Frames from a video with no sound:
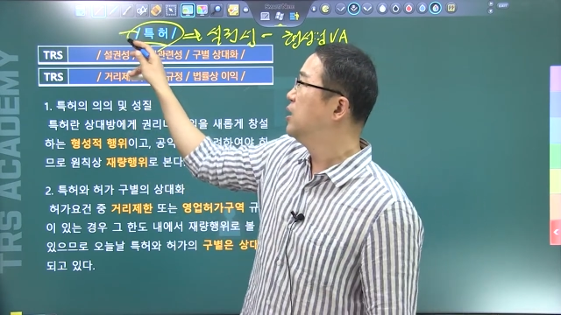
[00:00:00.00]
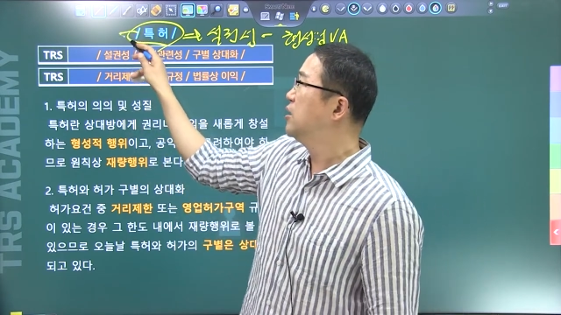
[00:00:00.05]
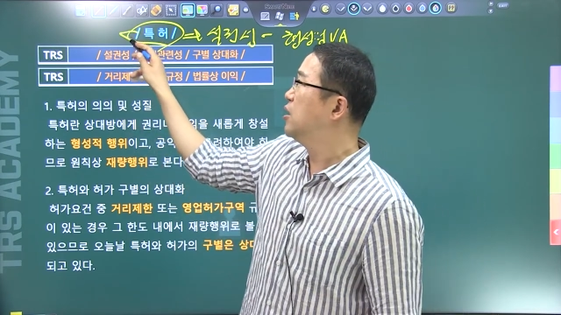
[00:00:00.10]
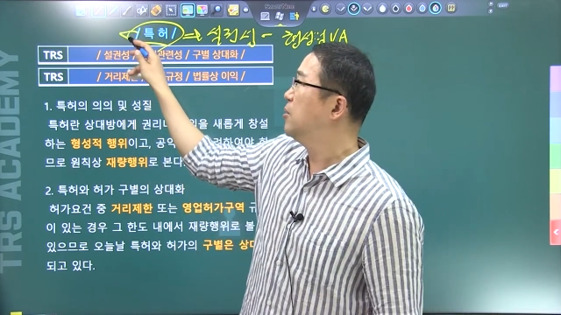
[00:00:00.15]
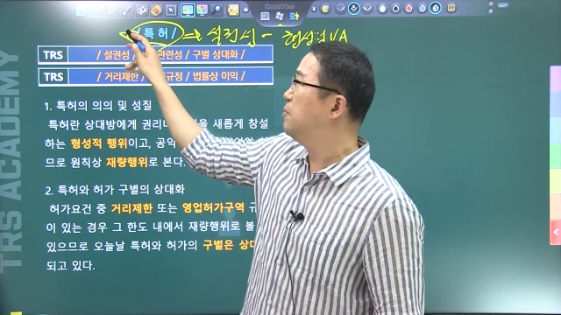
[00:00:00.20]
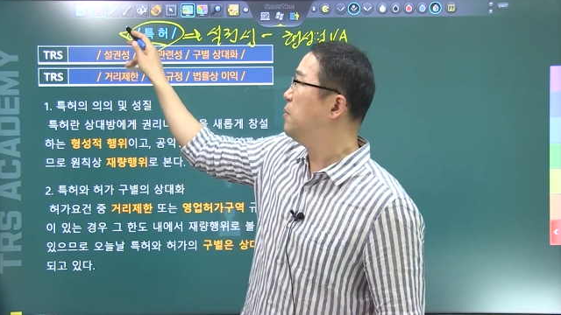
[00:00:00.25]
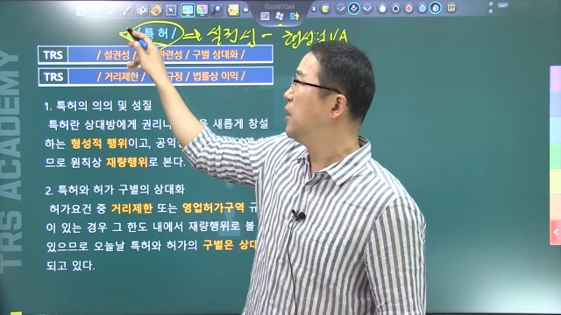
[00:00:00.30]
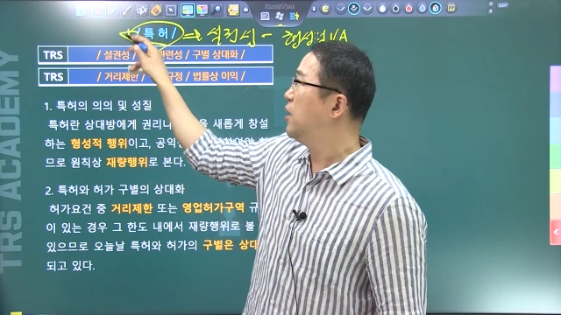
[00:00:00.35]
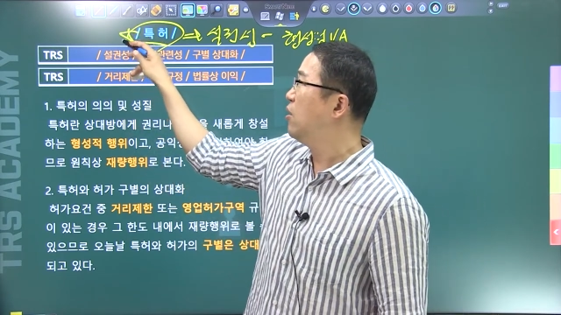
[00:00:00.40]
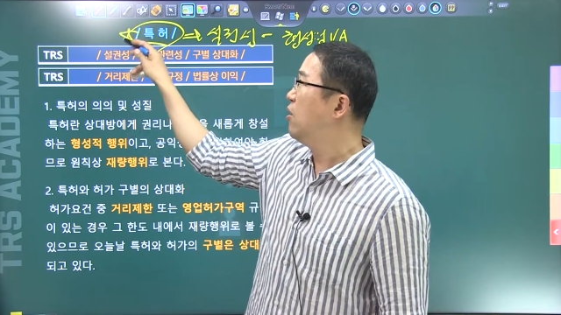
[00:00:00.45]

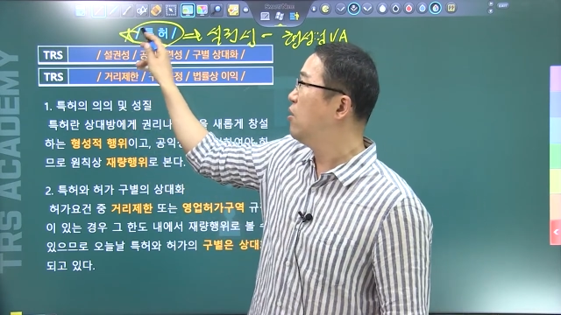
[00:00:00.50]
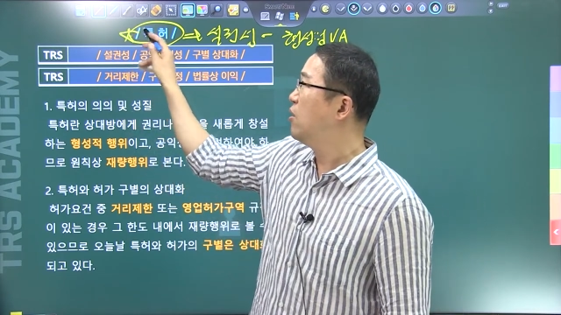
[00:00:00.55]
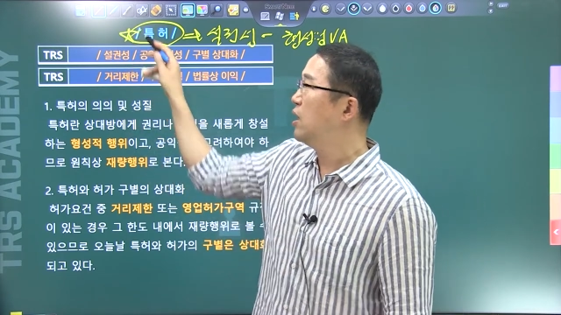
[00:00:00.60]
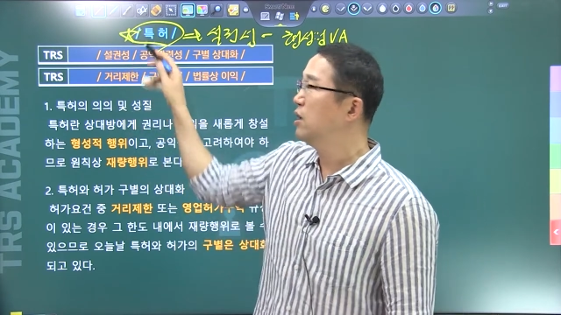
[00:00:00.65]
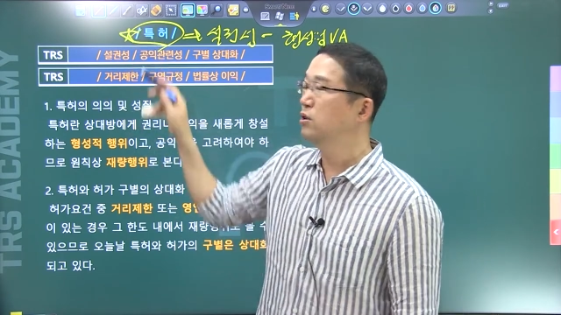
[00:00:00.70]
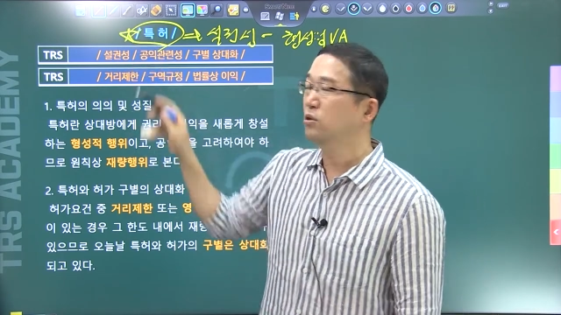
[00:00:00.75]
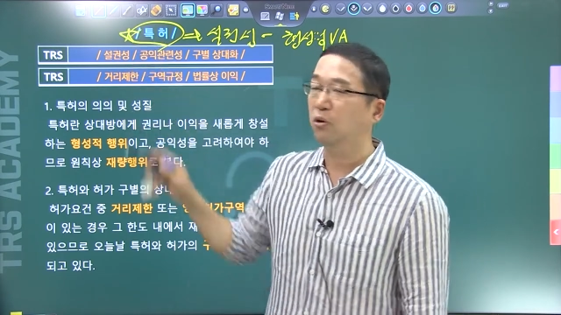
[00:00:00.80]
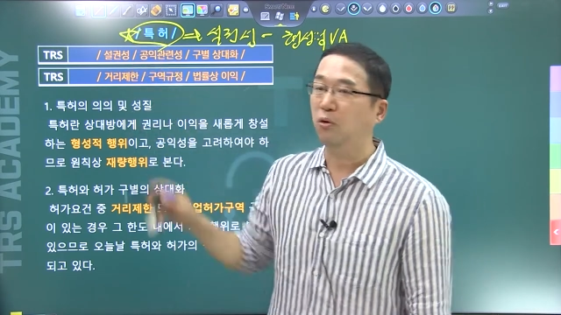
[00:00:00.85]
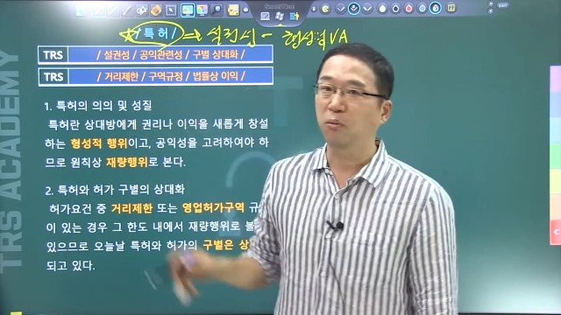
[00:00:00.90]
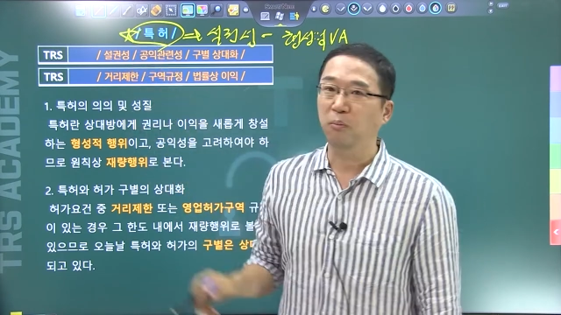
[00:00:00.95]
특별한
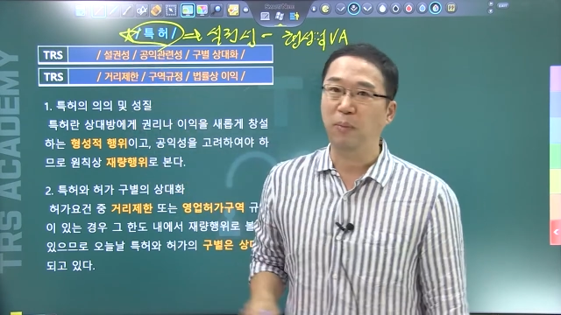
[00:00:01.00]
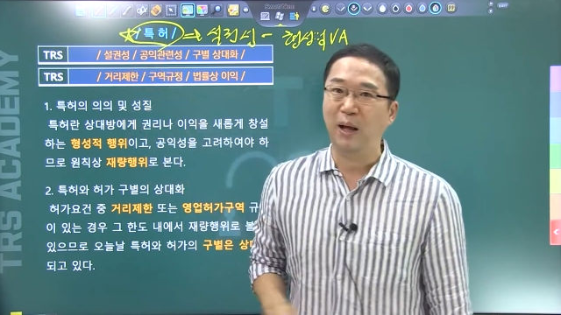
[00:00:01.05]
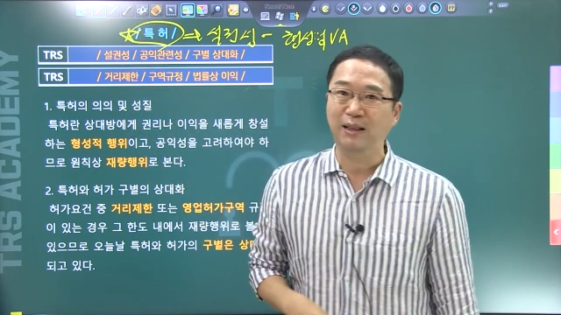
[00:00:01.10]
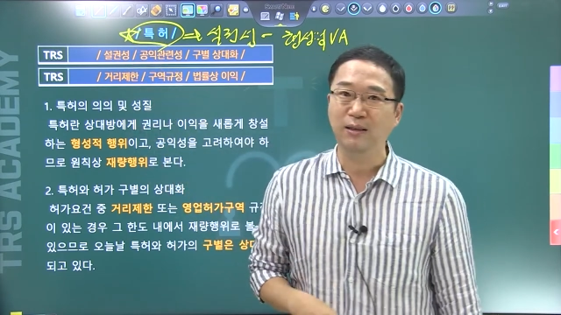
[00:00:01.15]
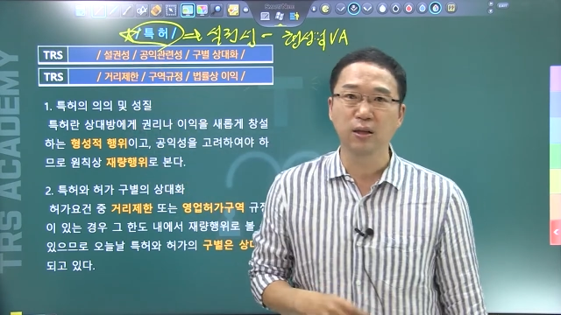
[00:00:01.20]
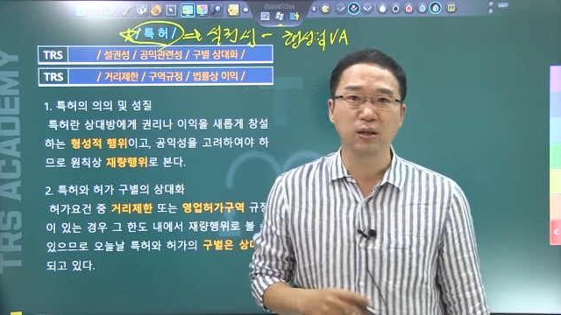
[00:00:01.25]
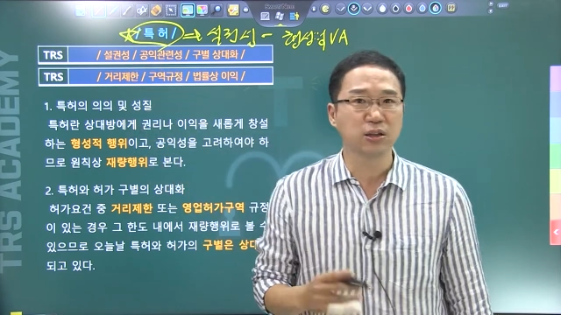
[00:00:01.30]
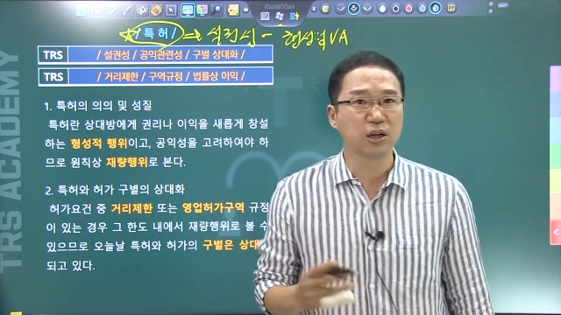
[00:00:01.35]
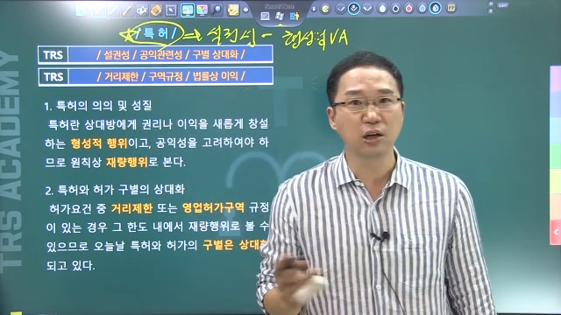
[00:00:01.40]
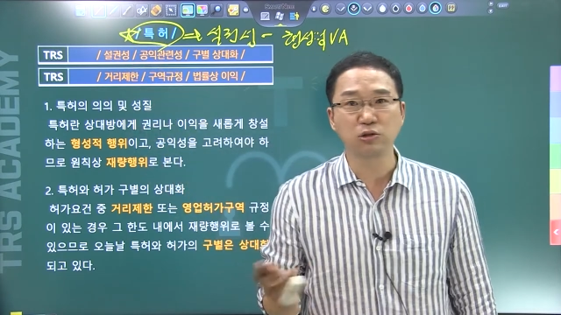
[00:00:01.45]
허가는요
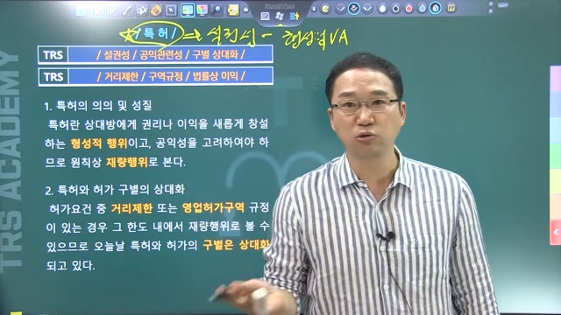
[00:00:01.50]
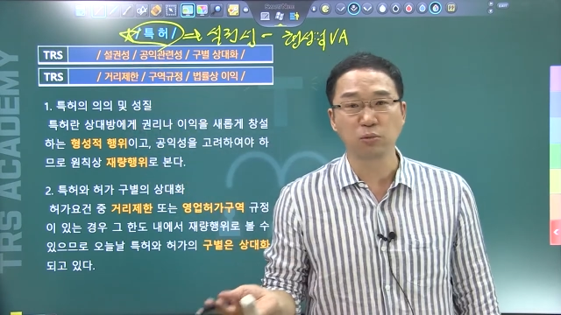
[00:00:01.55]
반드시